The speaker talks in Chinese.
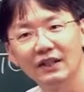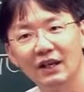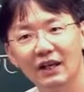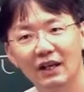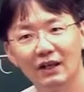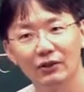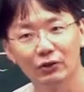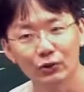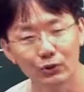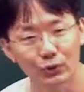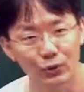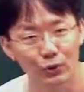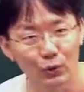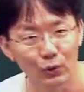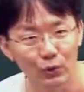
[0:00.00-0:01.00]
啊速
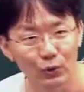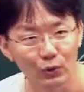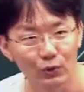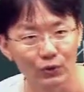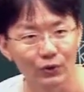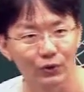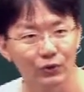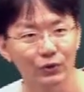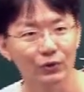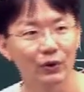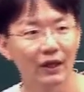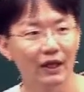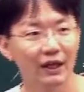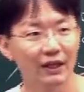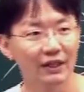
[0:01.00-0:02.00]
度
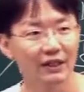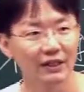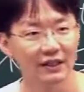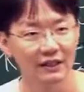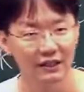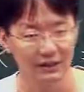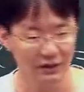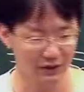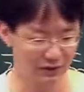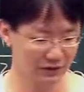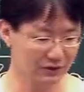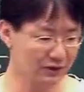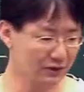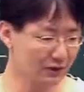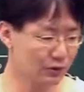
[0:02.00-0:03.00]
随啊有
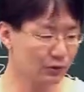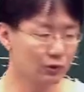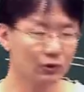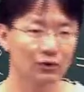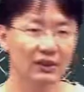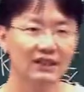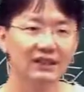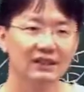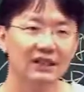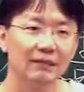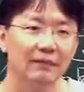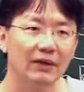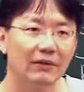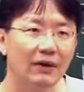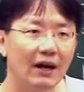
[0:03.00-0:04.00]
时候是速度随时
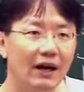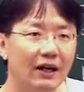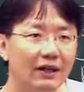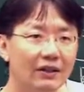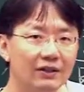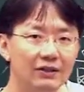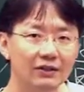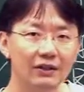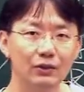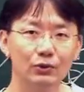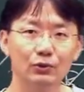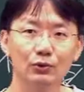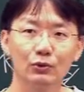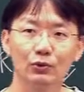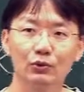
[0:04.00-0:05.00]
间变化，有时候
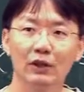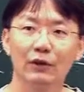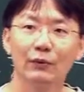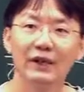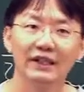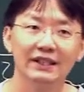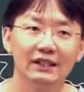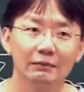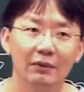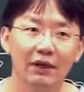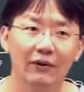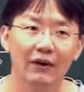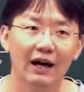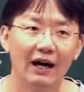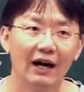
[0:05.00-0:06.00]
速度随位置
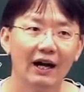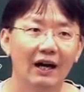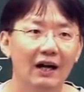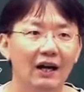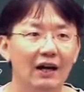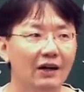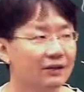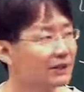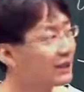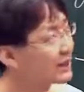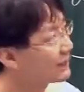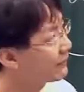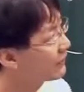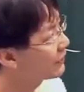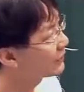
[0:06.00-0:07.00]
变化。好像
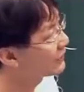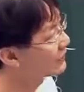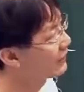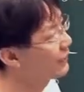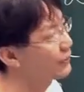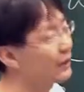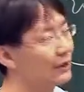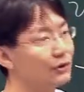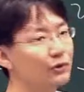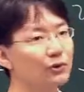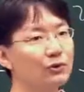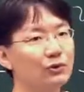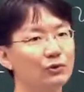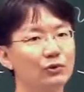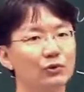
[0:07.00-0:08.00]
这边就只能算出
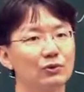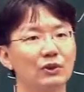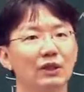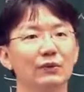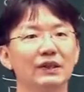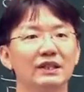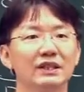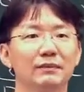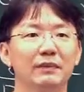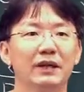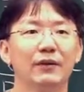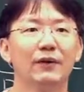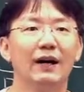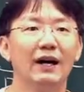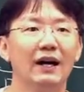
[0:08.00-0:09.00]
速度随位置变
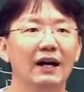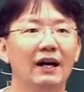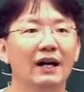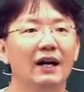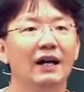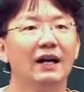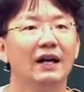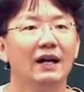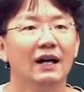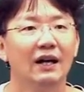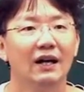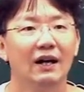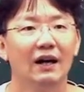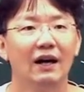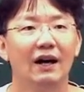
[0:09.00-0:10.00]
化。
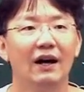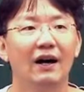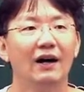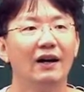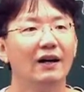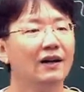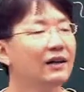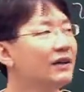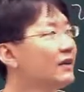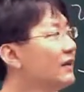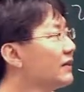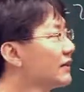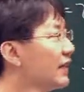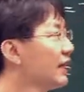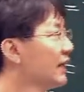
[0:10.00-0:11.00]

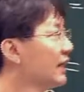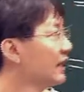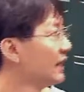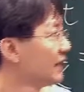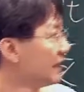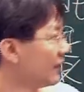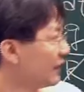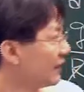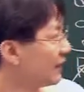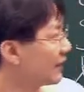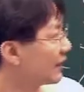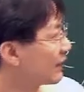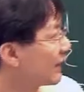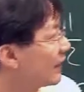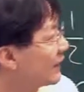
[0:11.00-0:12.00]
好，OK。
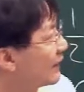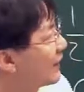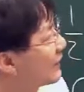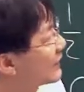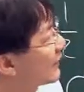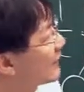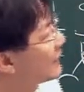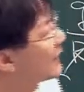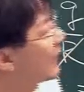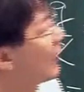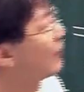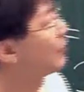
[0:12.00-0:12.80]
那当然你可以在下